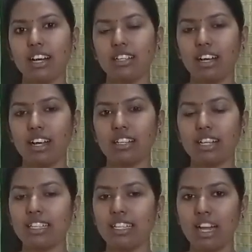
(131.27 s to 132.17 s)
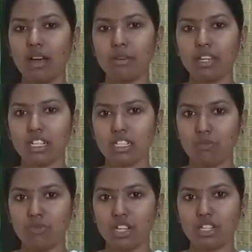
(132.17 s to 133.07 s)
அது அது அது இல்லாமல் இருக்க
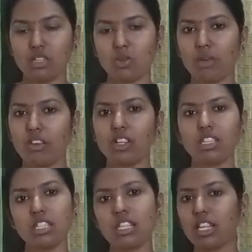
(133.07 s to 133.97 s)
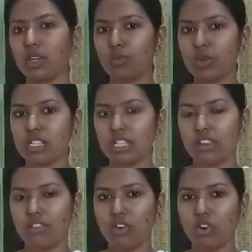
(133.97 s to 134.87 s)
சப்ஜெக்ட்ஸ்க்குமே வந்துட்டு நீங்கள் யூபிஎஸ்சி
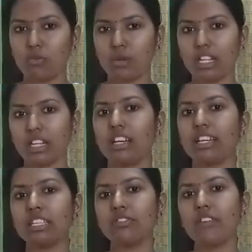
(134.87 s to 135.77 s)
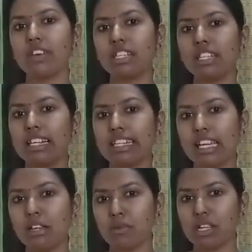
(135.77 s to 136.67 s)
இதே ஃபாலோ பண்ணிக்கலாம் இதுவே வந்துட்டு நான்
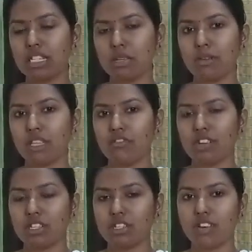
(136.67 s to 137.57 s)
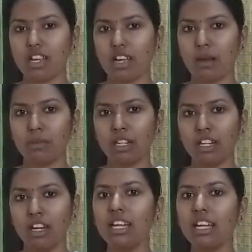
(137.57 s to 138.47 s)
டிஎன்பிஎஸ்சி இப்போ தான் ஃபஸ்ட்டு வரேன்
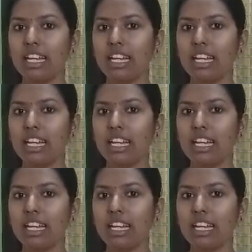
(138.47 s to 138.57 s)
அப்படின்னா